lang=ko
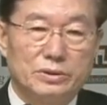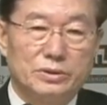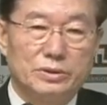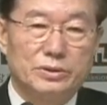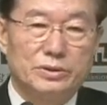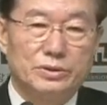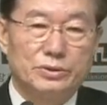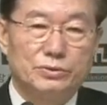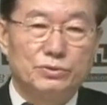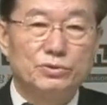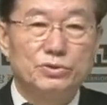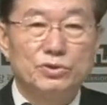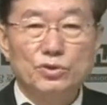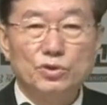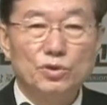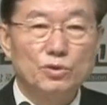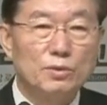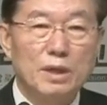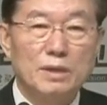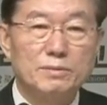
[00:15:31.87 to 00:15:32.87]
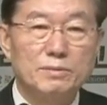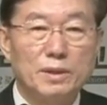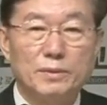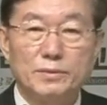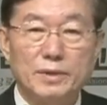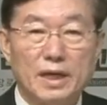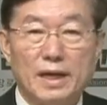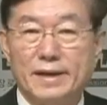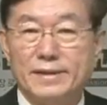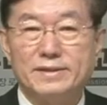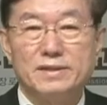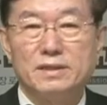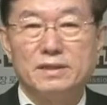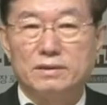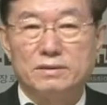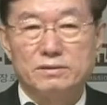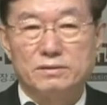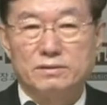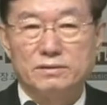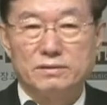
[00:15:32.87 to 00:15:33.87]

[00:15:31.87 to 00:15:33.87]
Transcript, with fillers: 예, 우리로 말미암은 게 아니에요.